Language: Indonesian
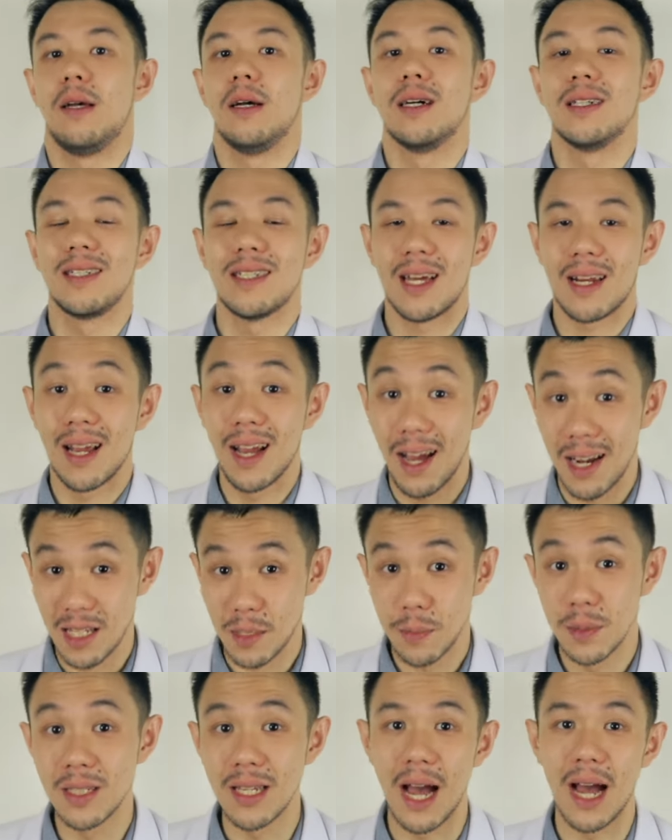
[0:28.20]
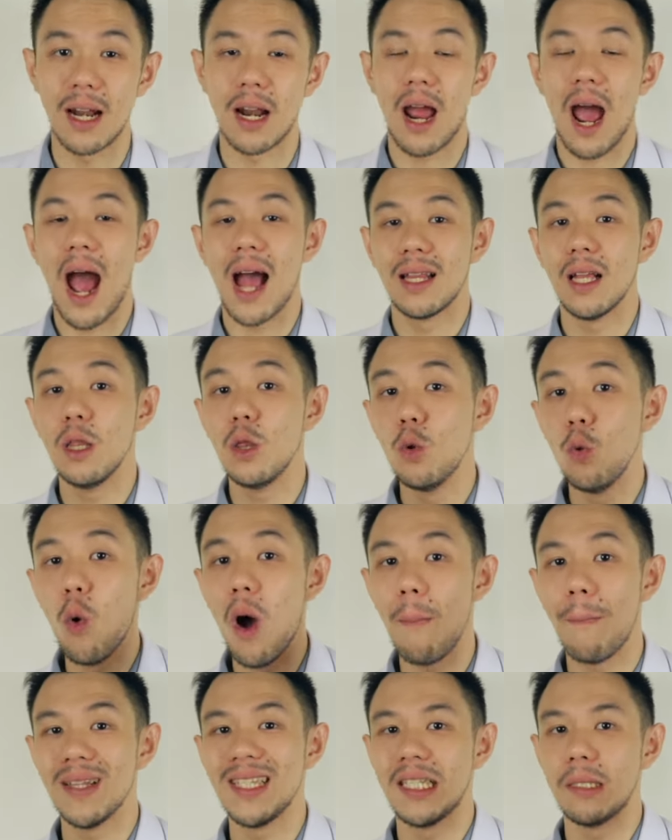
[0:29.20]
secara garis besar ada
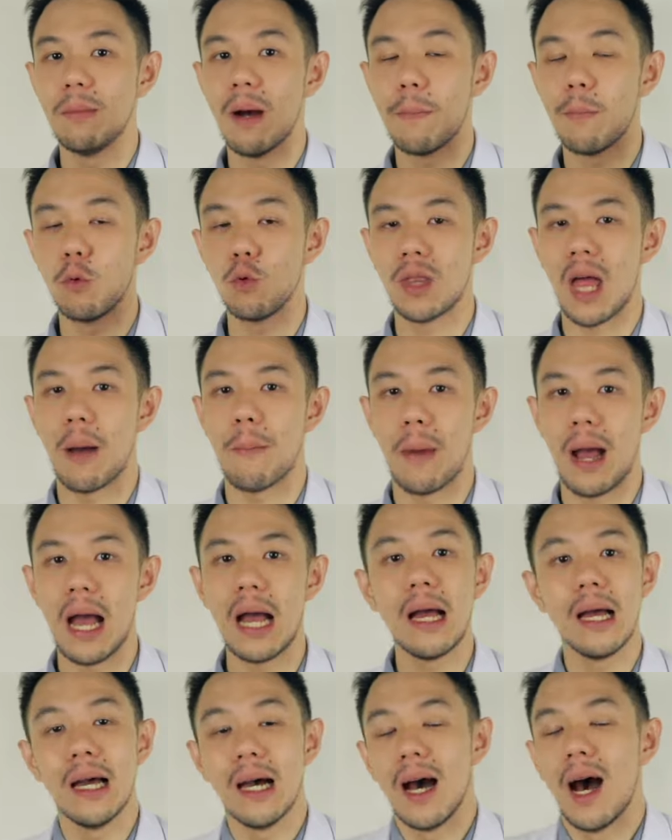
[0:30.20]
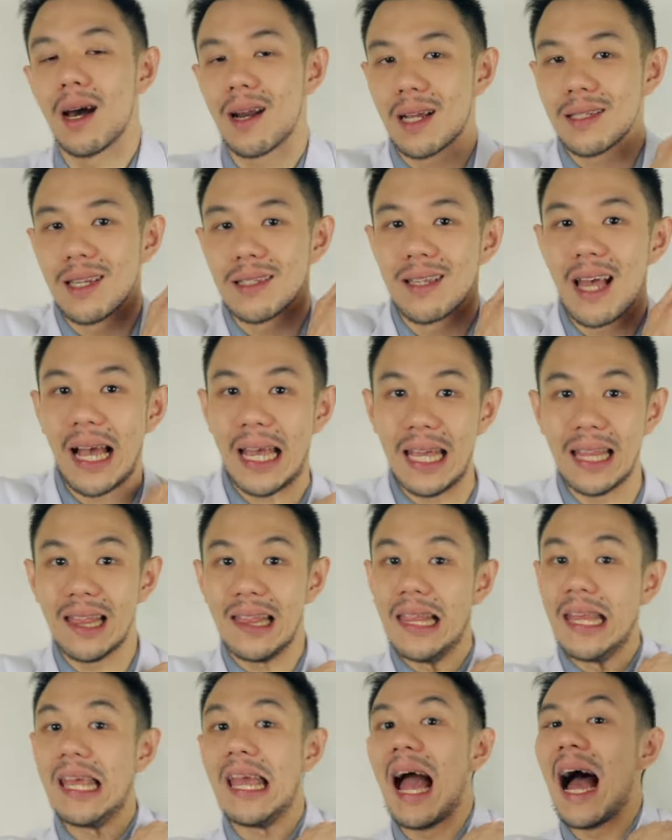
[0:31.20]
dua penyebab utama rasa
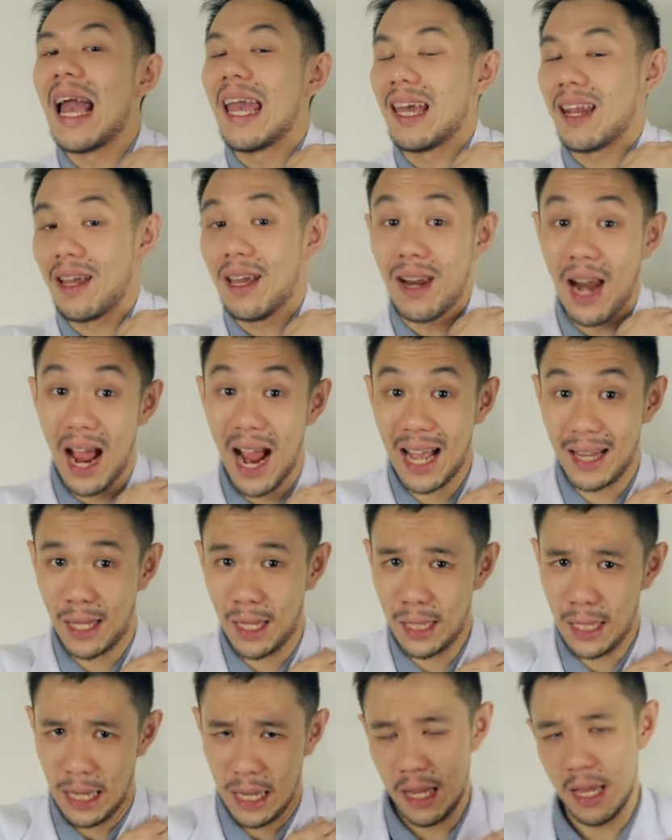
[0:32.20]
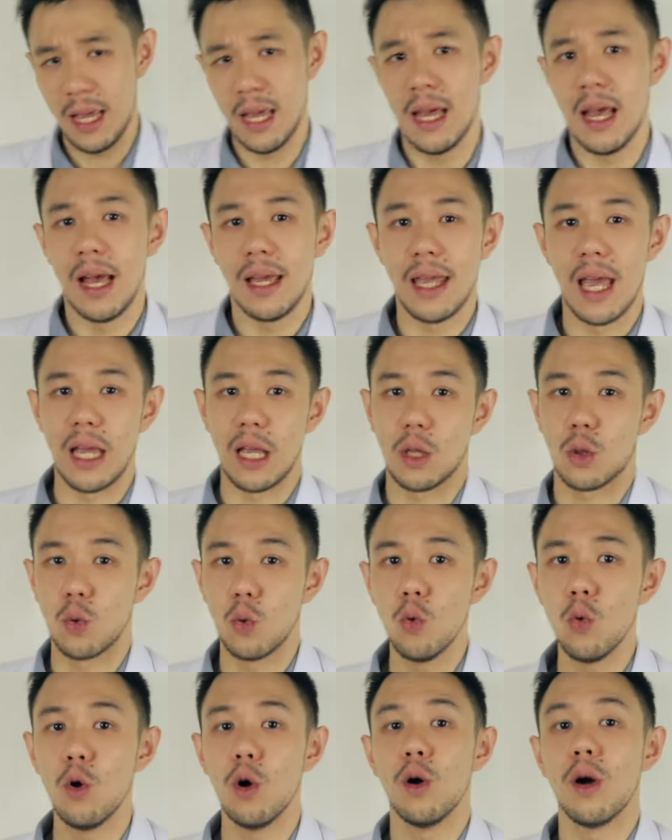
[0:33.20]
sakit di akhir gerakan ini,
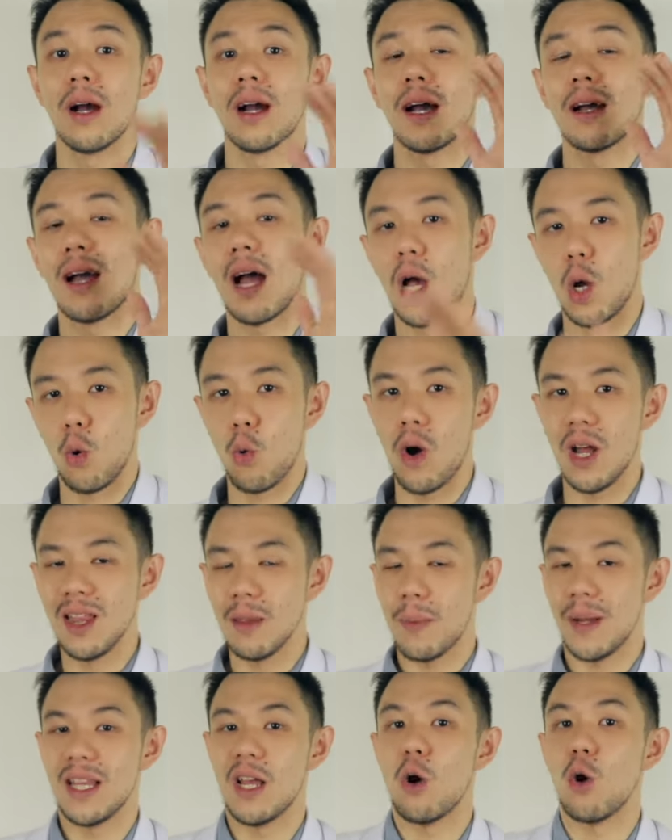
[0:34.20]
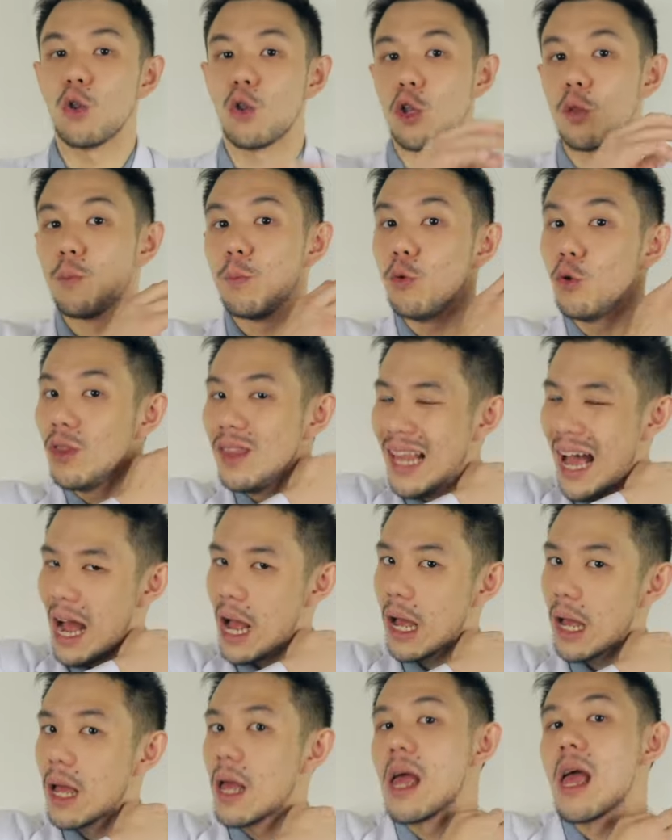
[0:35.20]
yaitu kekakuan pada otot
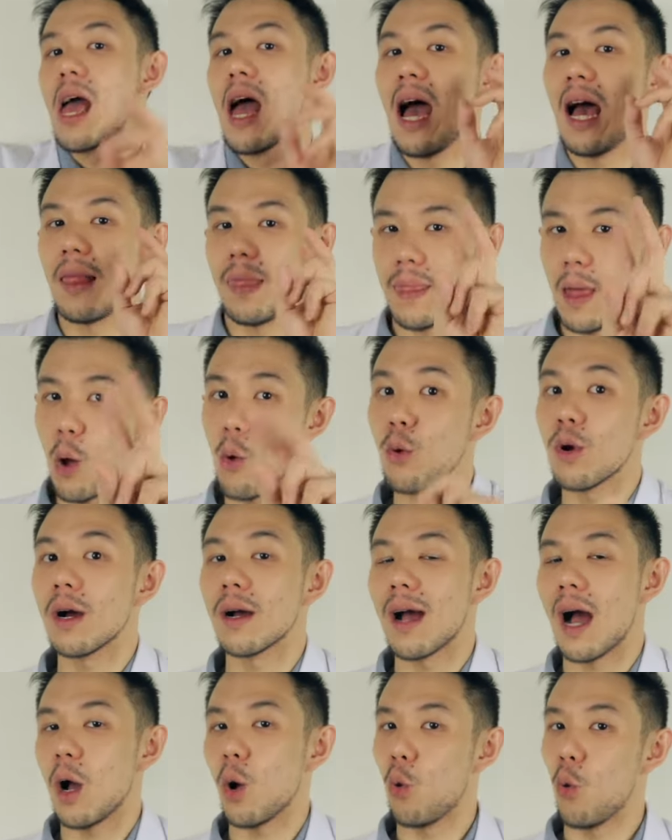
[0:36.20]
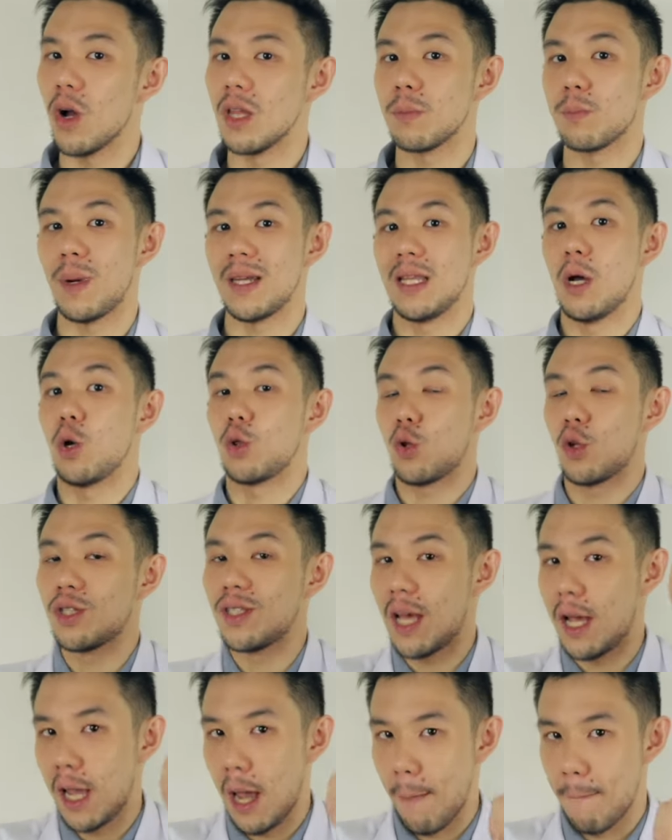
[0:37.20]
pundak atau kekakuan pada otot
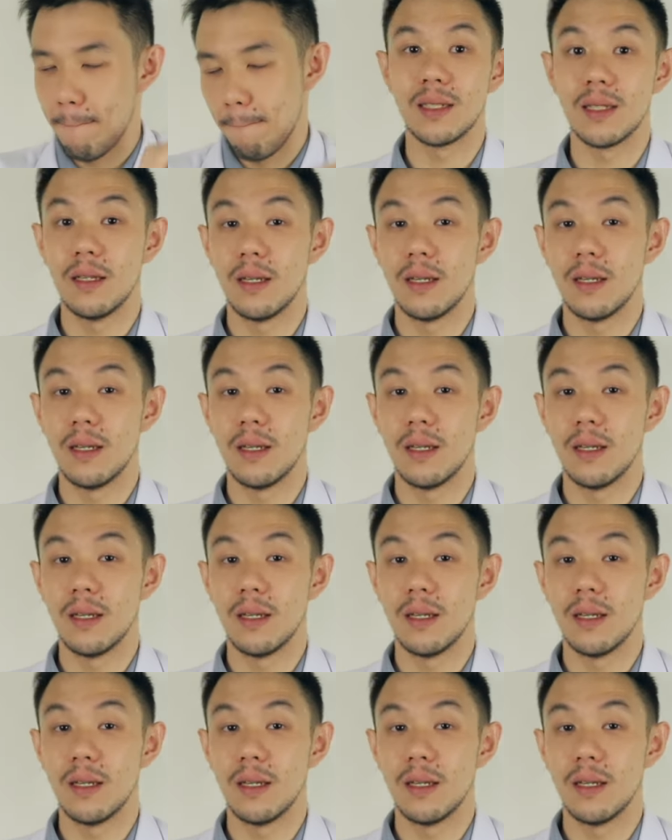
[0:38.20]
sayap.